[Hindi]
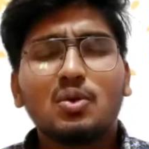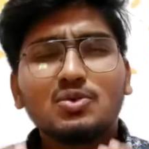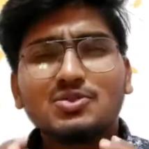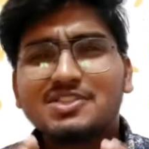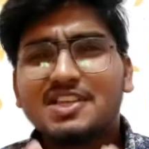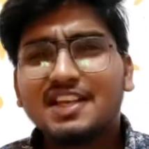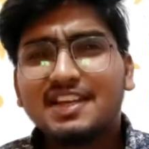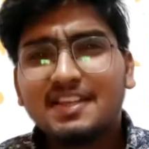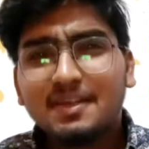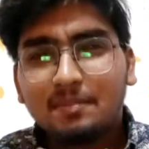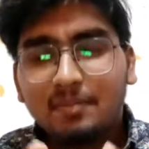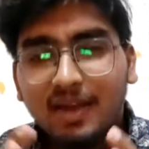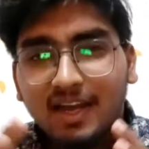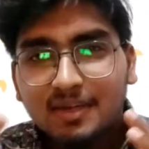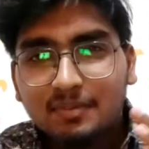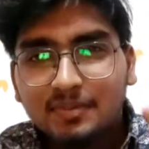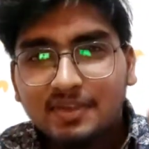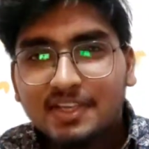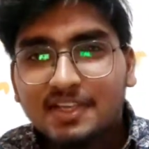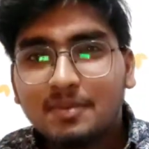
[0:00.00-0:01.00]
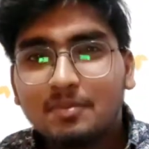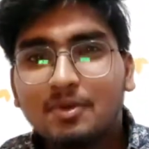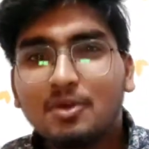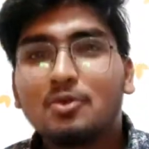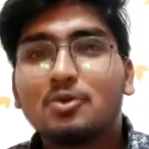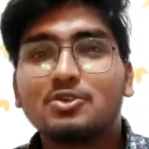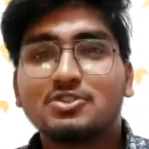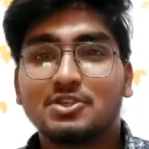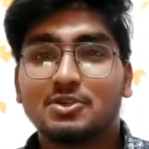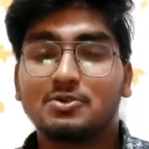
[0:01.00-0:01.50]
उसके लिए प्लान बी की
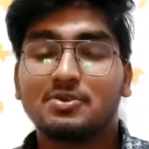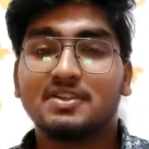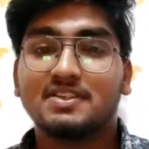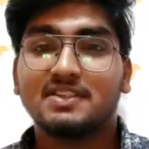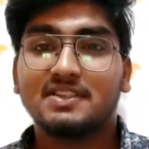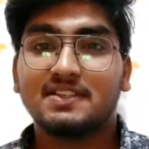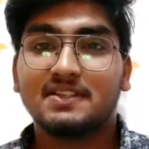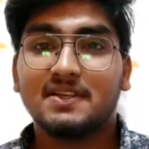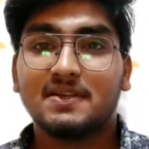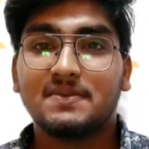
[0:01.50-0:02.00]
बिल्कुल ज़रूरत नहीं